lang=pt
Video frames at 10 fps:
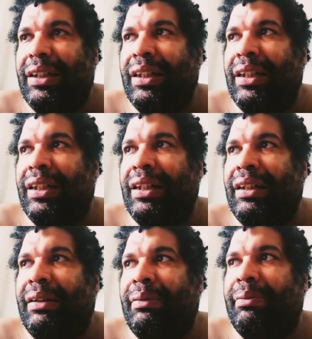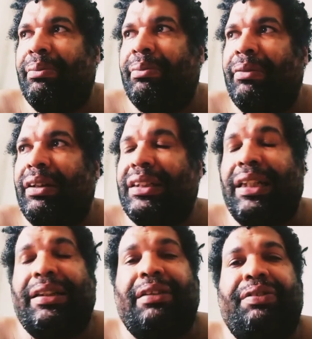É, uma
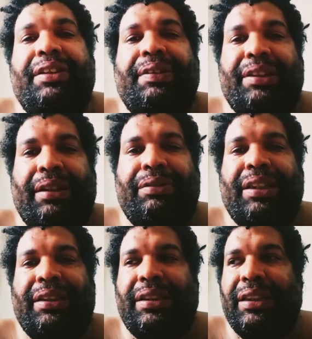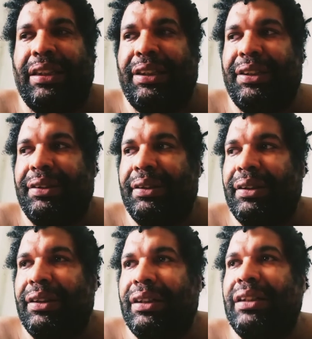certa vez, Machado de Assis
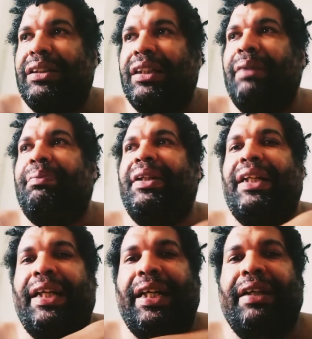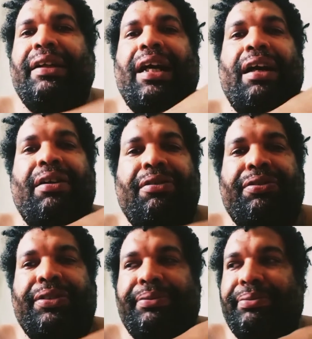e sempre é
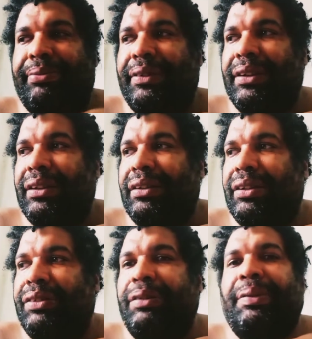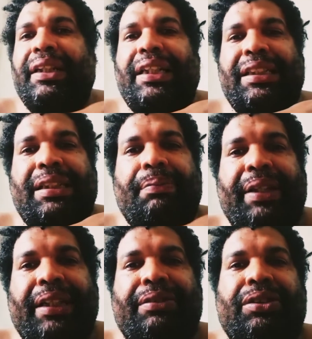alvo de um
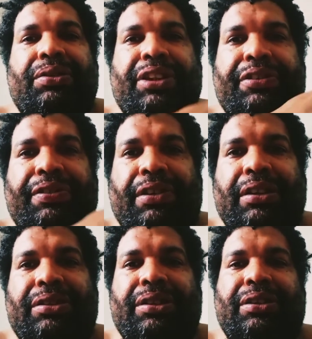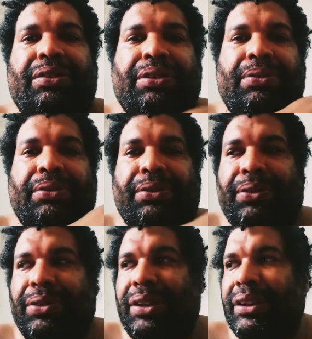embranquecimento em suas fotos, em suas
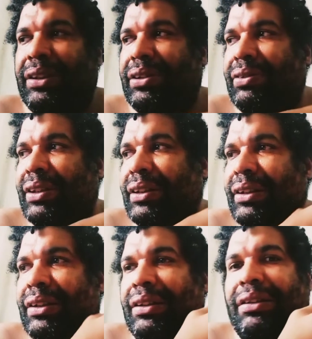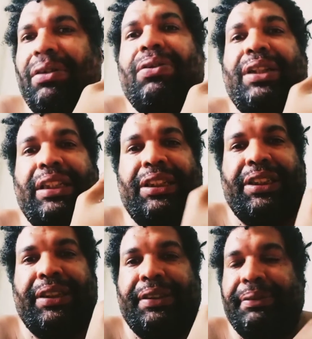condutas, em sua
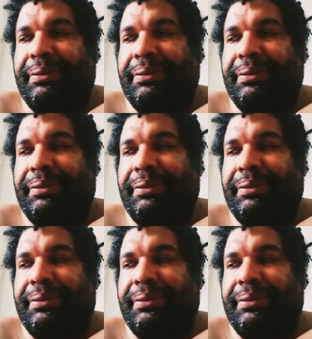origem, né?